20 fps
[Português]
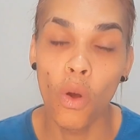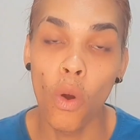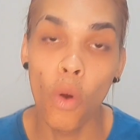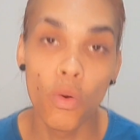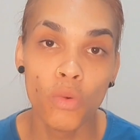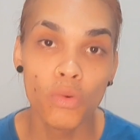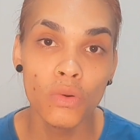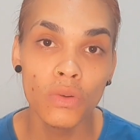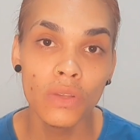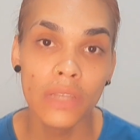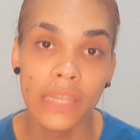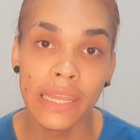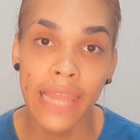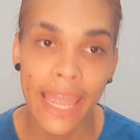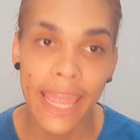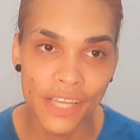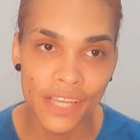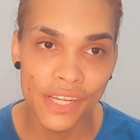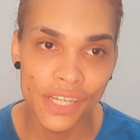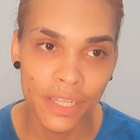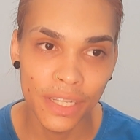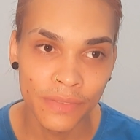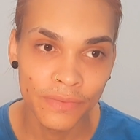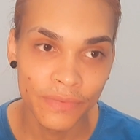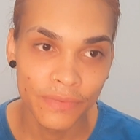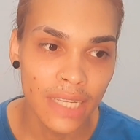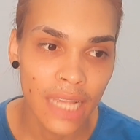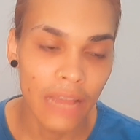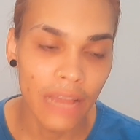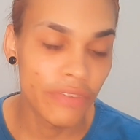ou Lady.
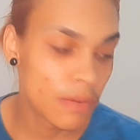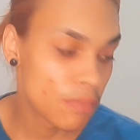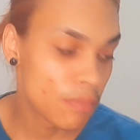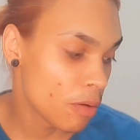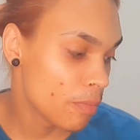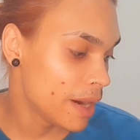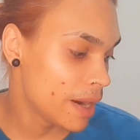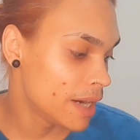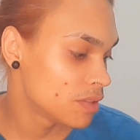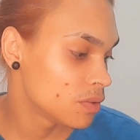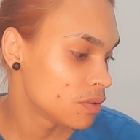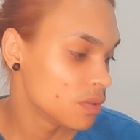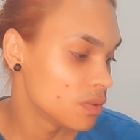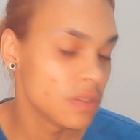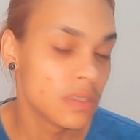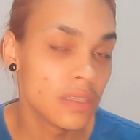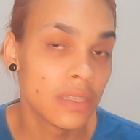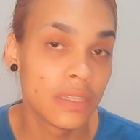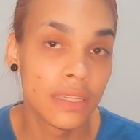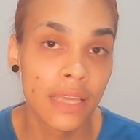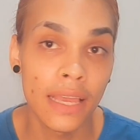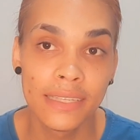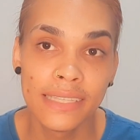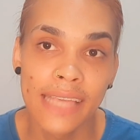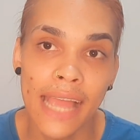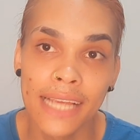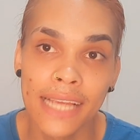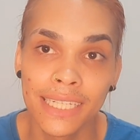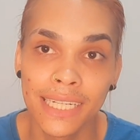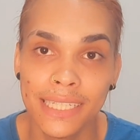Aí eu falei, Roberto, o que, que você
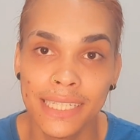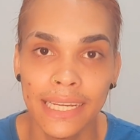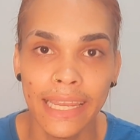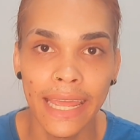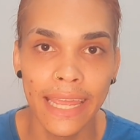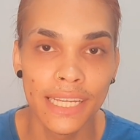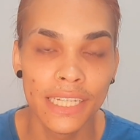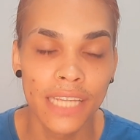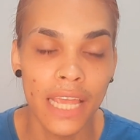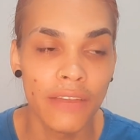acha de Lady?